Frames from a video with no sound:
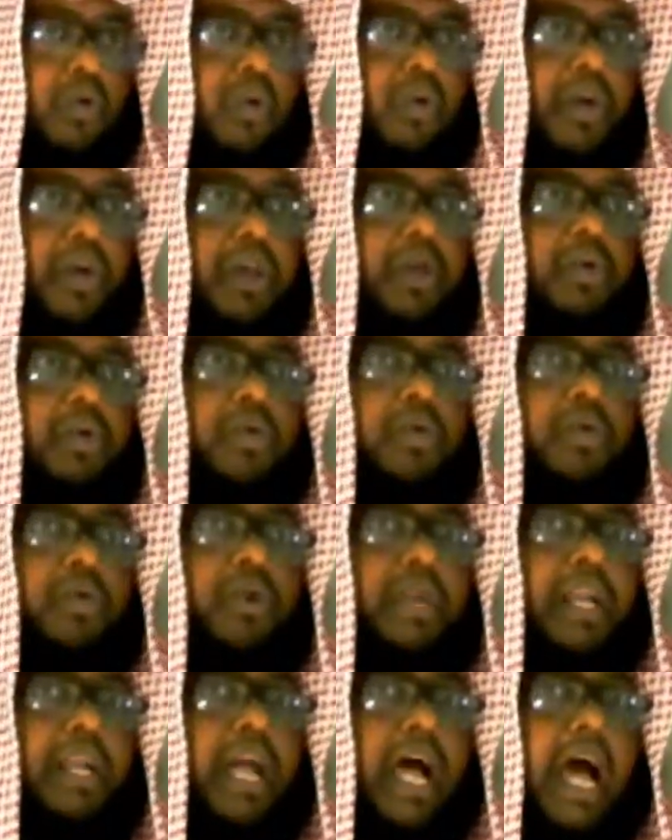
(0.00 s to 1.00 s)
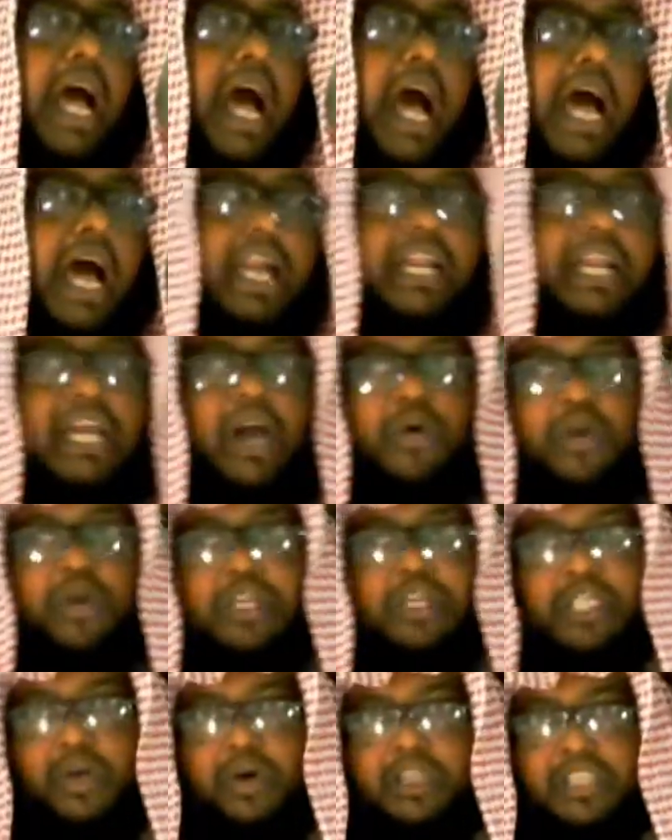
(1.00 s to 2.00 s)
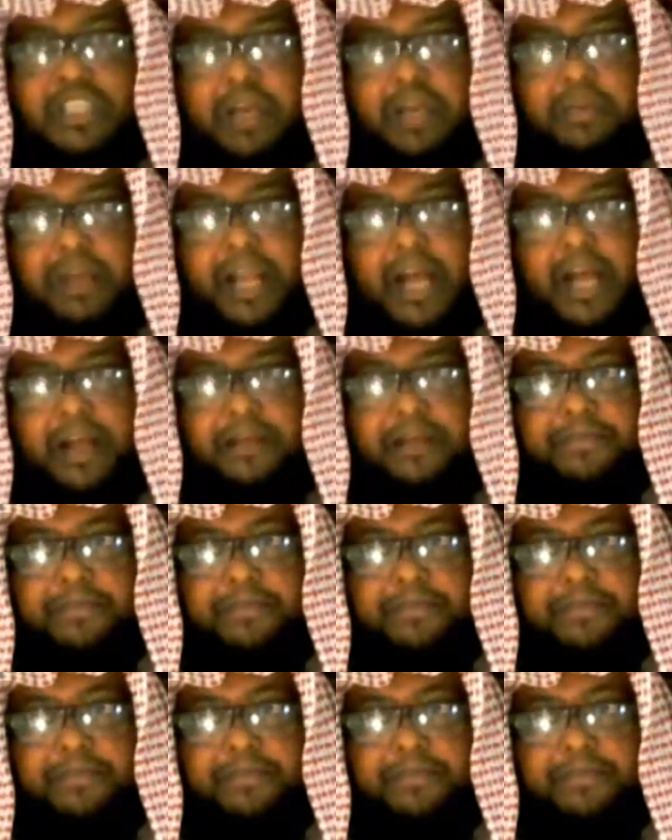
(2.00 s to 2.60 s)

ওই গুণটা আর কাউকে দেওয়া যাবে না